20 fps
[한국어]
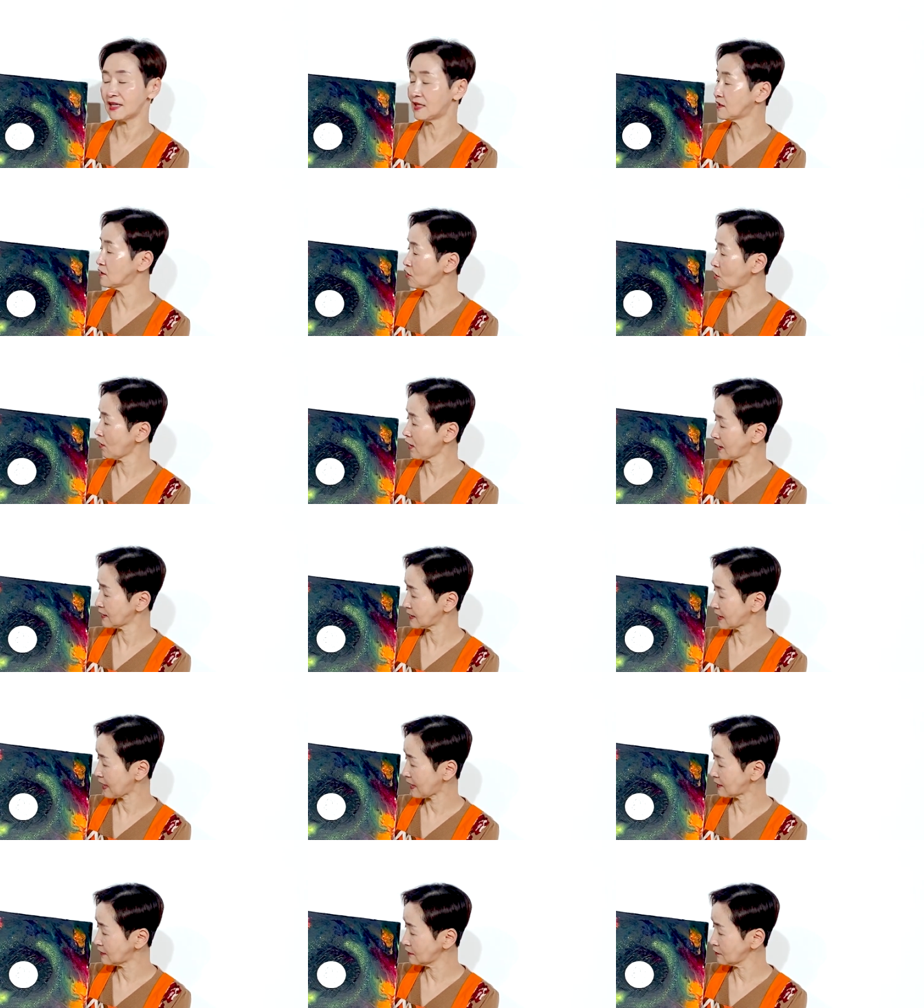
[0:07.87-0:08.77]
인정하지
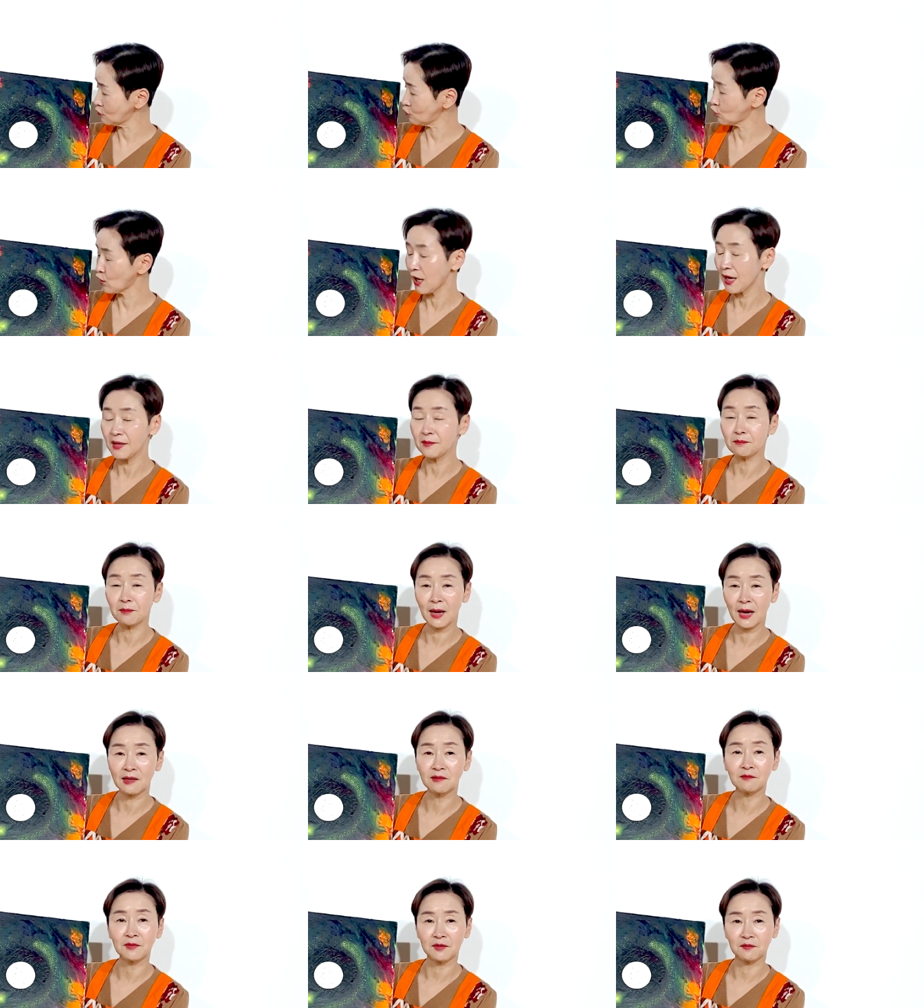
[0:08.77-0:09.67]
않은 죄인
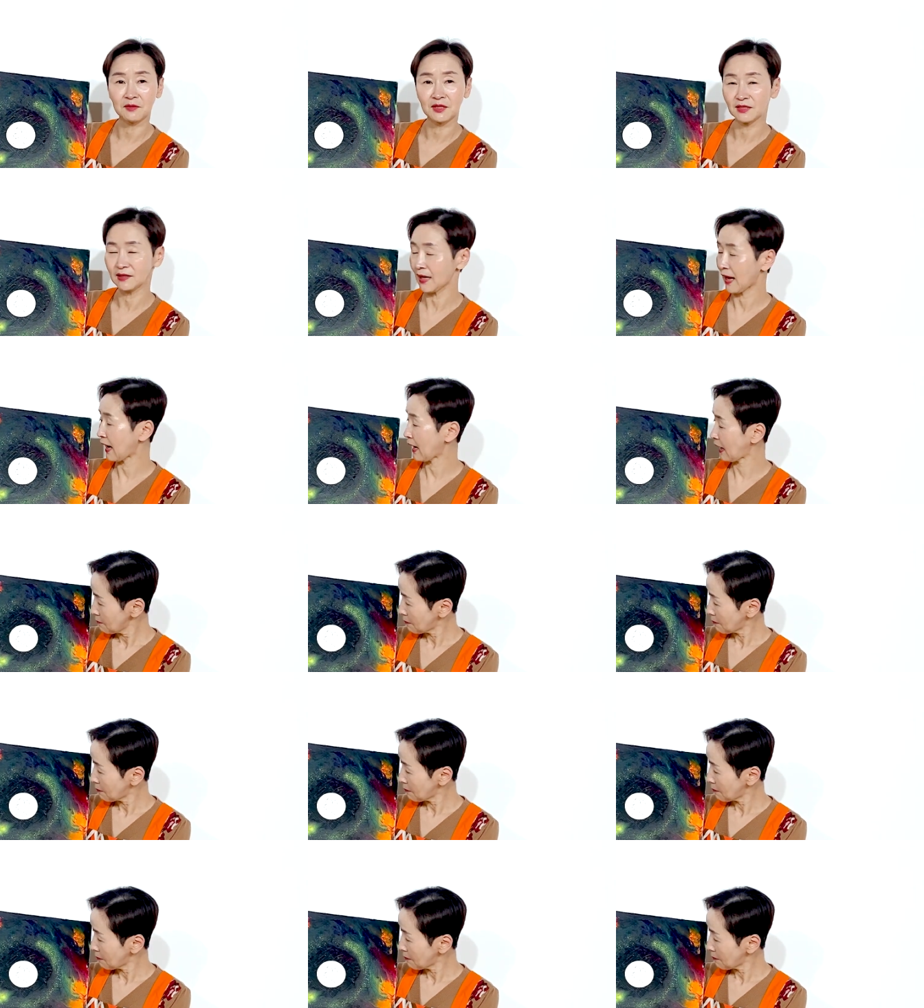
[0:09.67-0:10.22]
마음입니다.